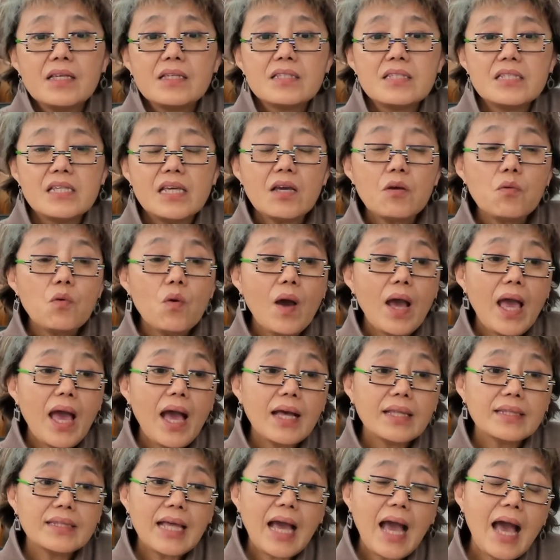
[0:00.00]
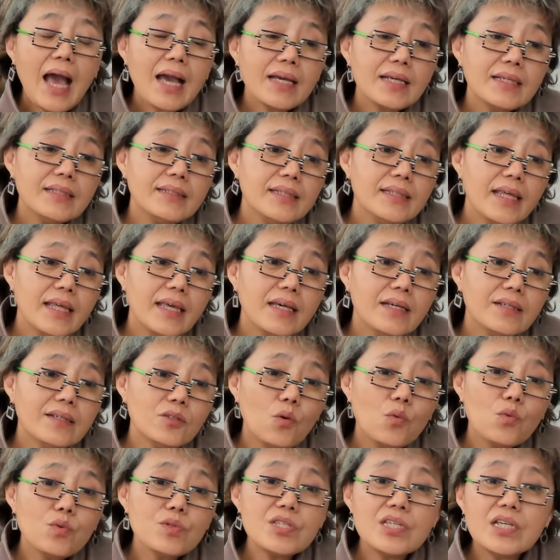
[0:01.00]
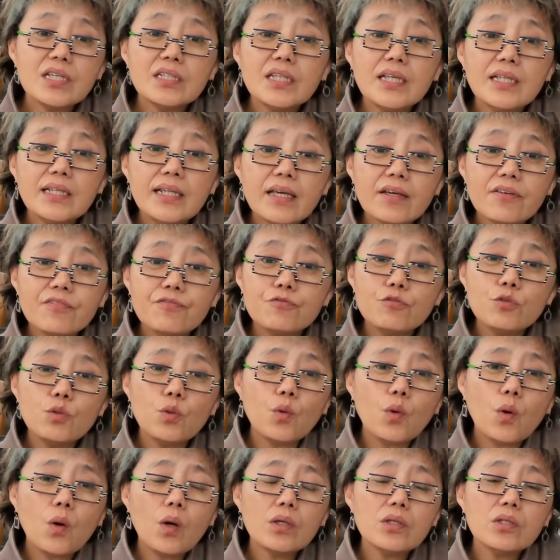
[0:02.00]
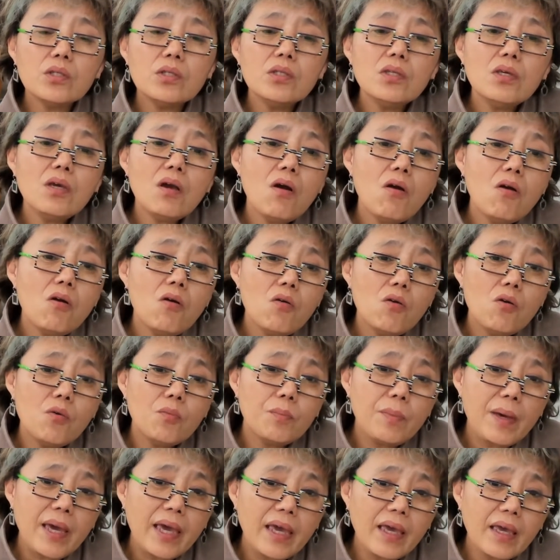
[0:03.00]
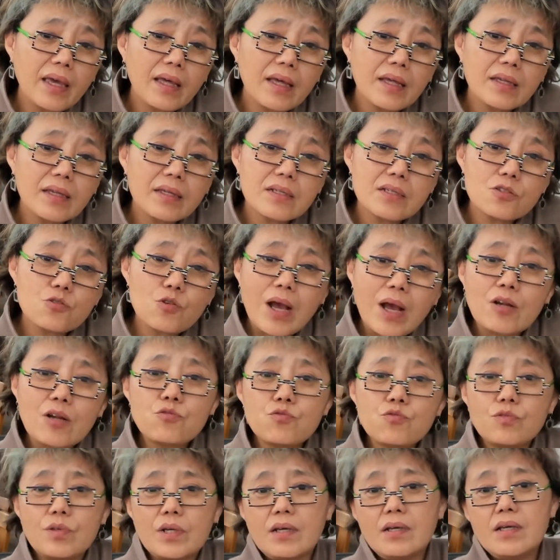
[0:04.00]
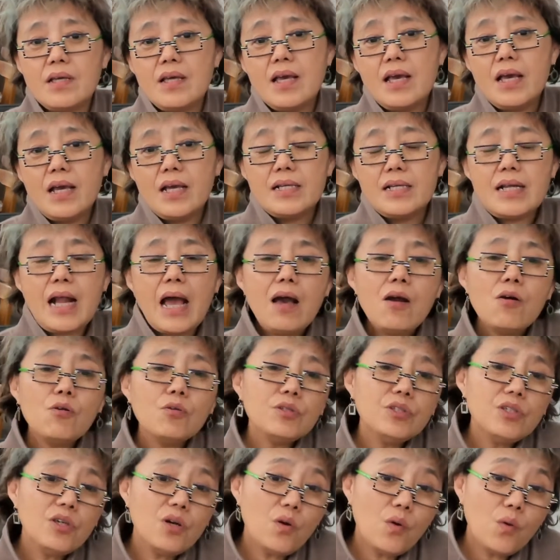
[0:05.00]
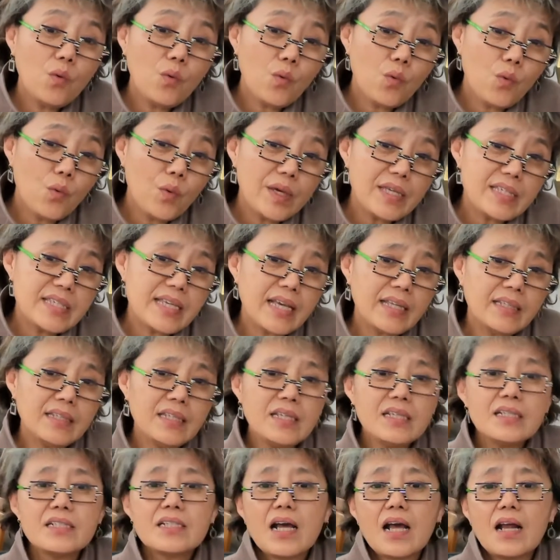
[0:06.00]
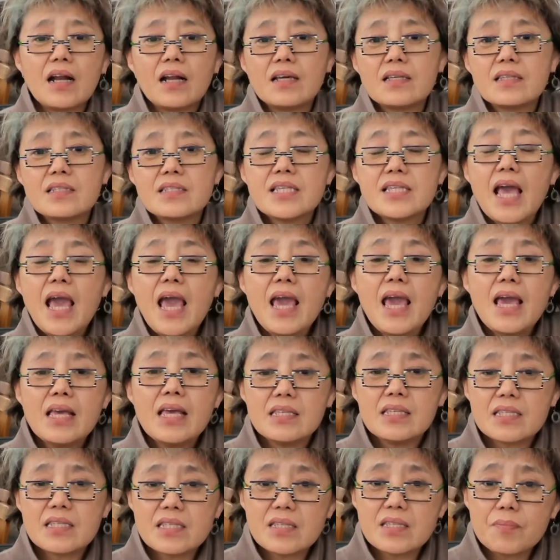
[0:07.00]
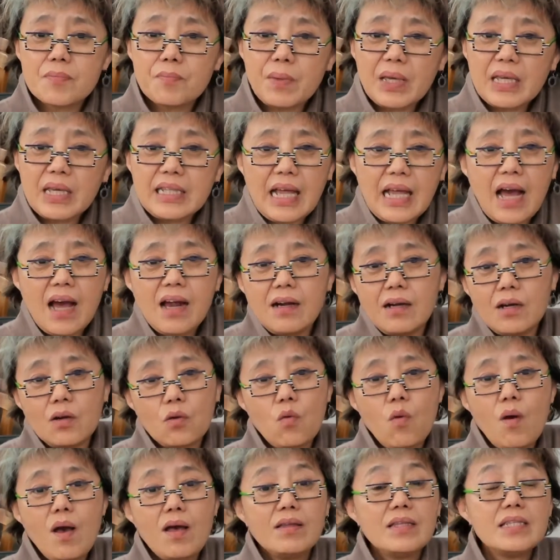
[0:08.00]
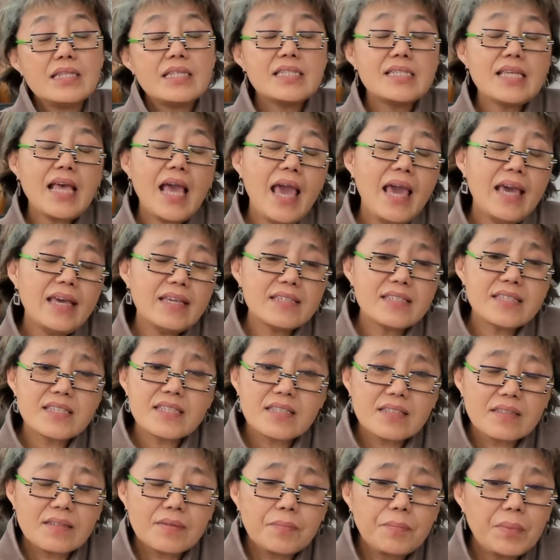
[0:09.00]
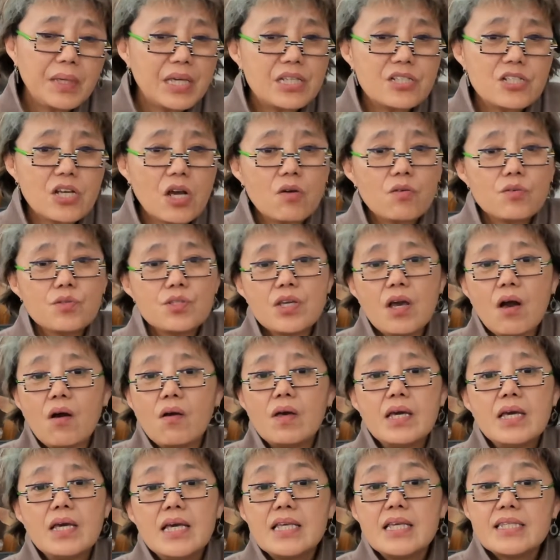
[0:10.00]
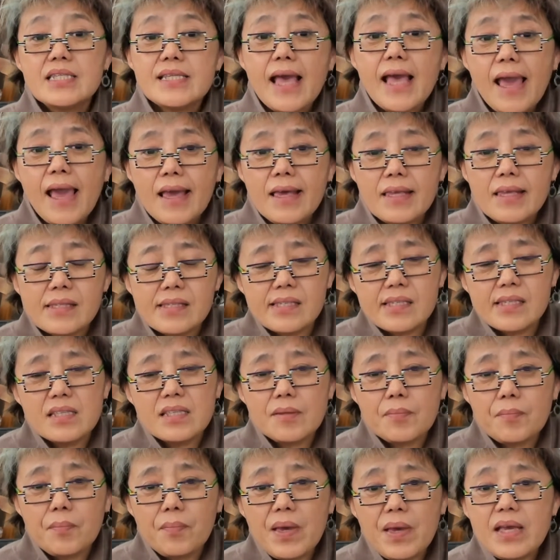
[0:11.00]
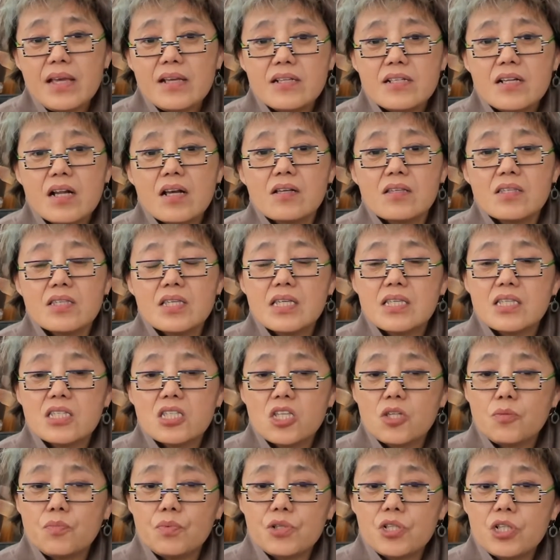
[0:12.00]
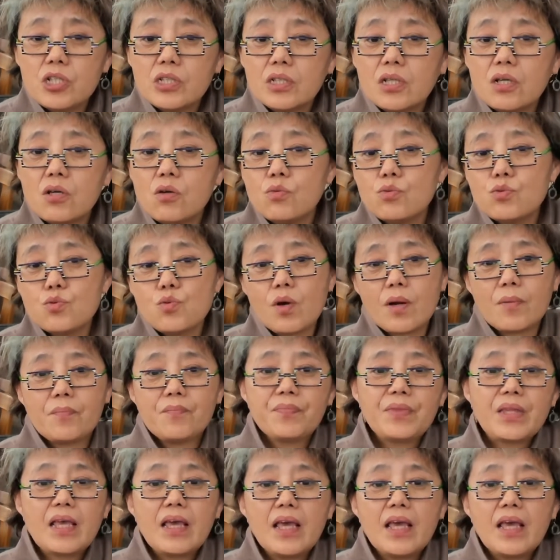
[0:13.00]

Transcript: 结果呀，他跟那个同行的那个俘虏又被抓住了，然后又跪在地上了，再次被打耳光，再次被嘲笑，再次被扔进吉普车的后座。